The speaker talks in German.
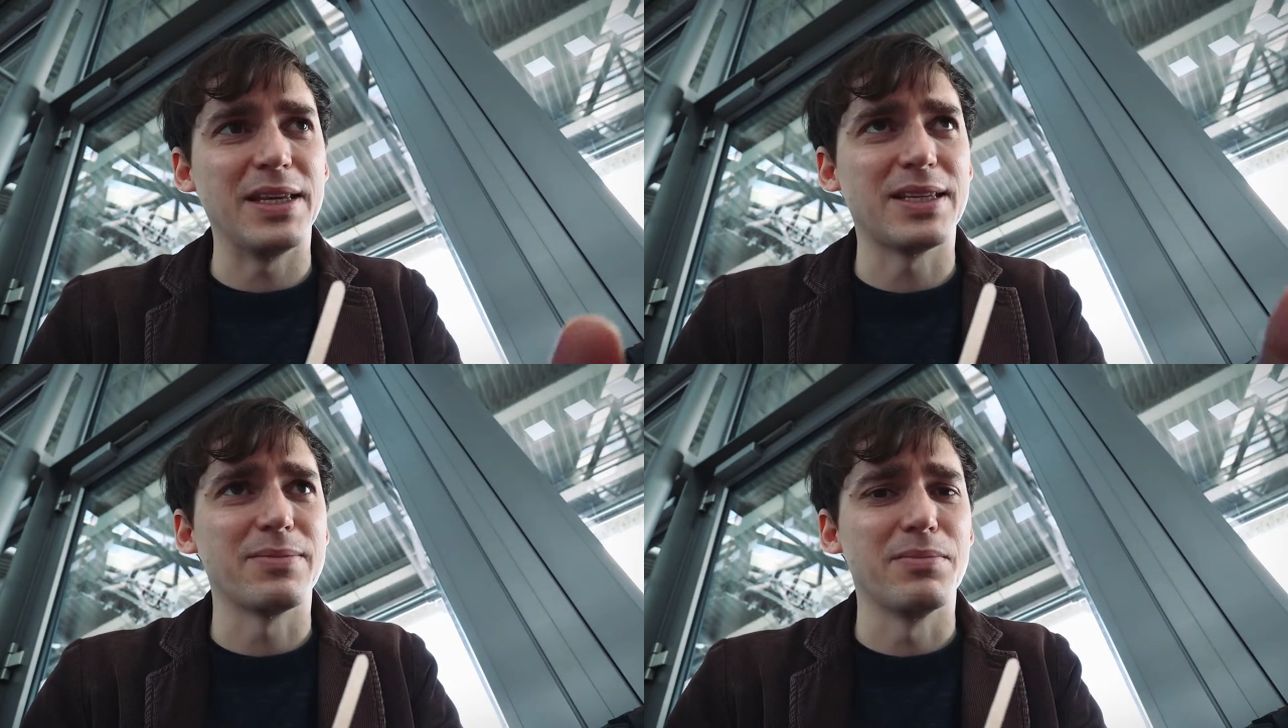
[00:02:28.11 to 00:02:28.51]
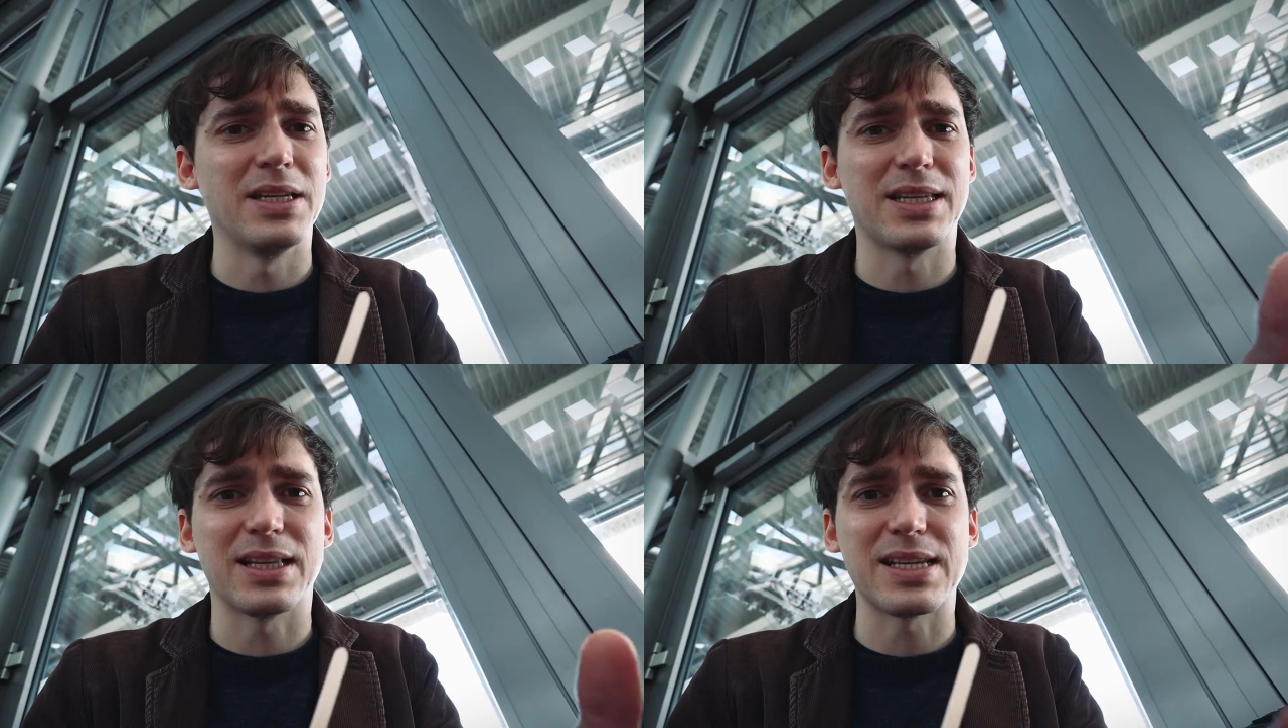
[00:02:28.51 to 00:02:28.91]
ich mir
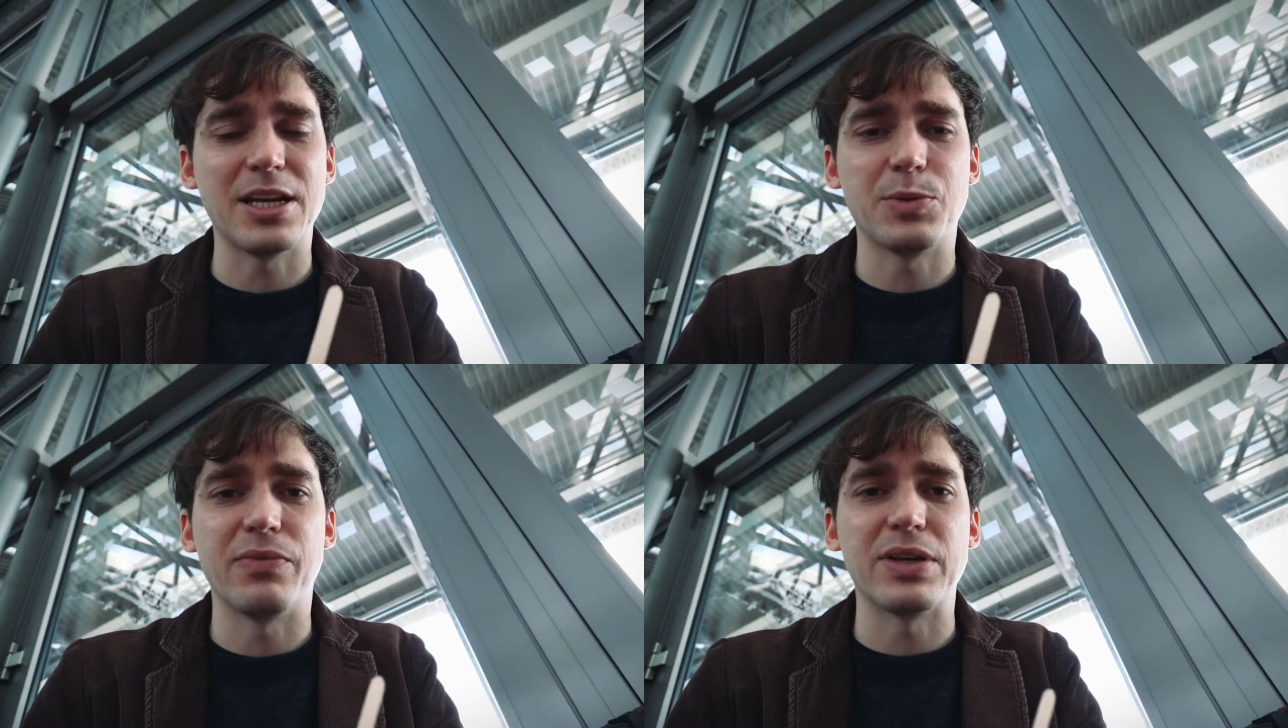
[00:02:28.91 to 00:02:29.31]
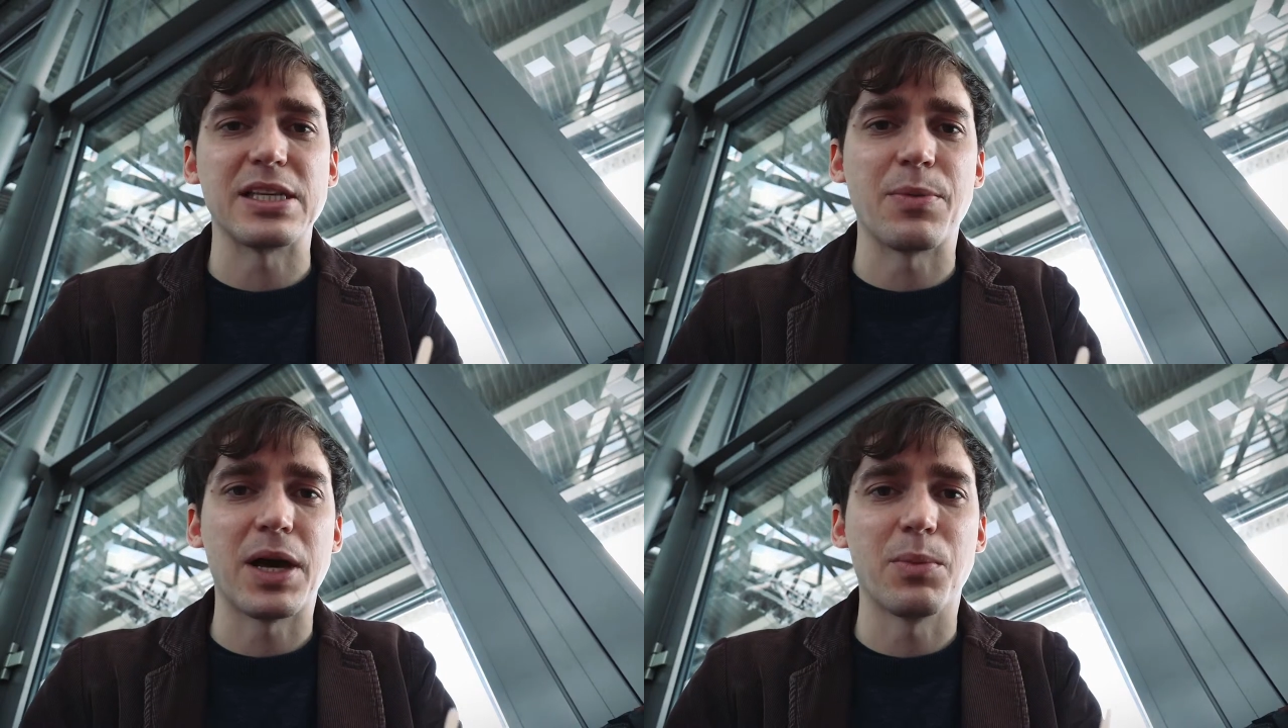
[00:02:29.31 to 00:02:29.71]
nicht ganz einig bin, was
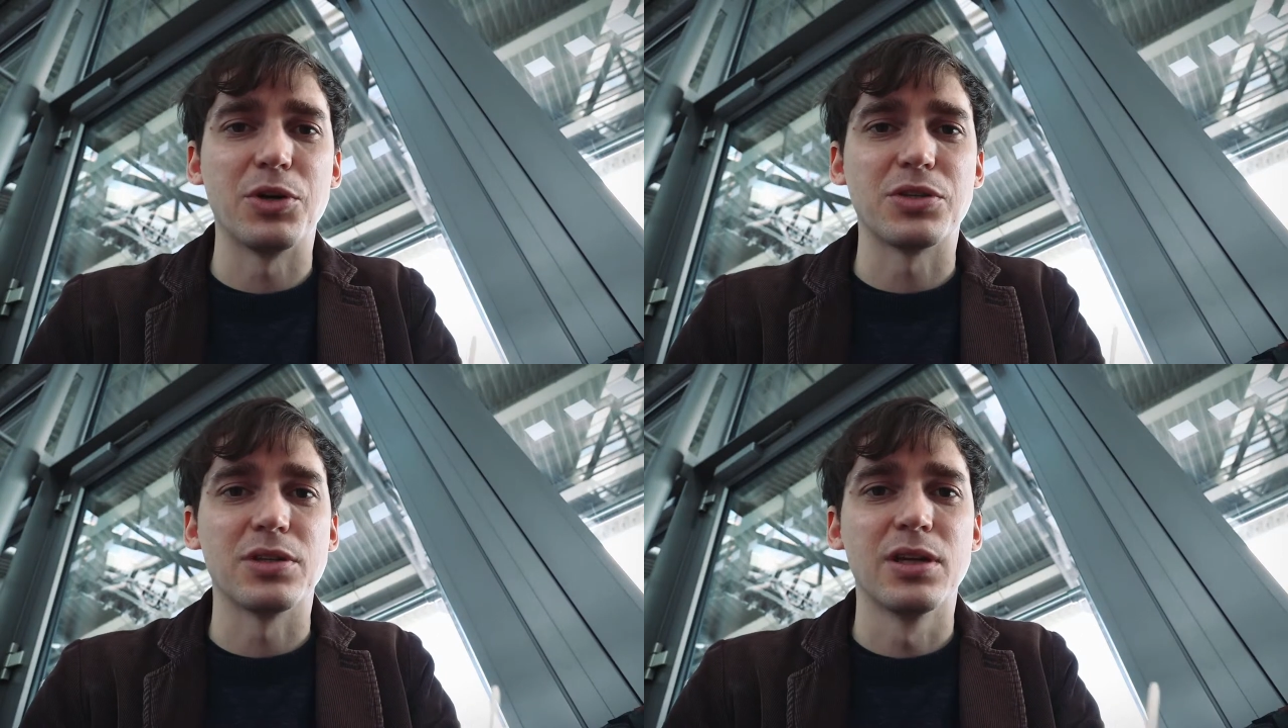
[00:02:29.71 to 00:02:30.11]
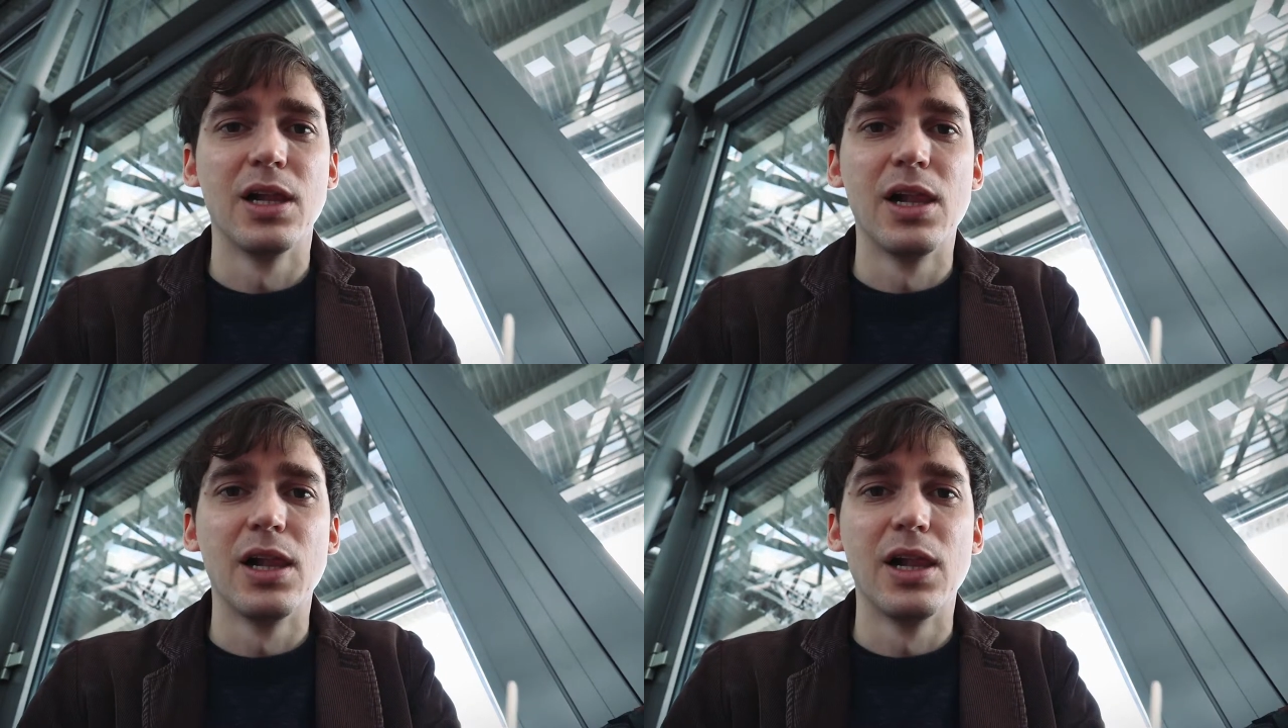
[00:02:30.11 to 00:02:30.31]
ich machen möchte,